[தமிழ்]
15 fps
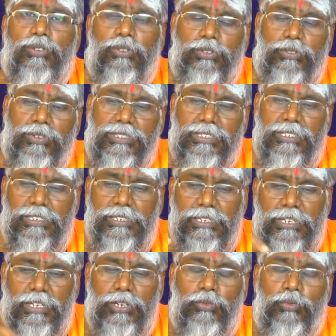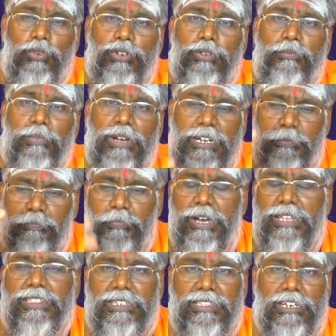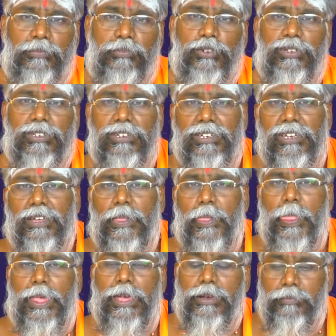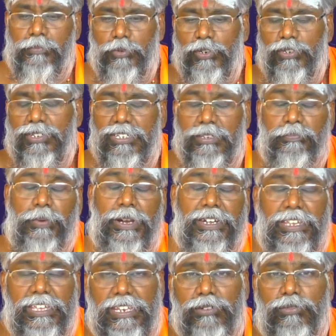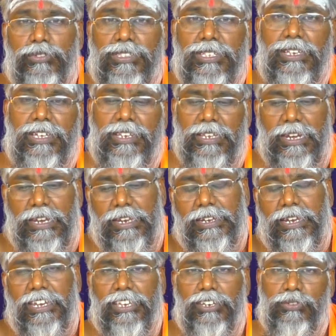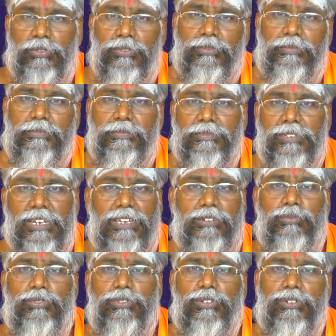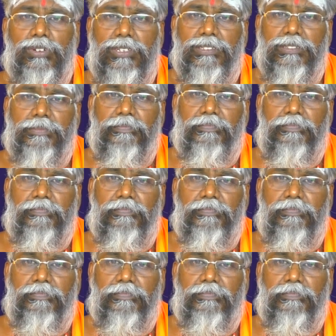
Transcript: கொண்டு வந்து ஒரு மண் பாத்திரத்தில் போட்டுக்குங்க போட்டுட்டு பன்னீரை ஊற்றிடுங்க நல்லா நனையட்டும் நல்லா ஊறட்டும் அது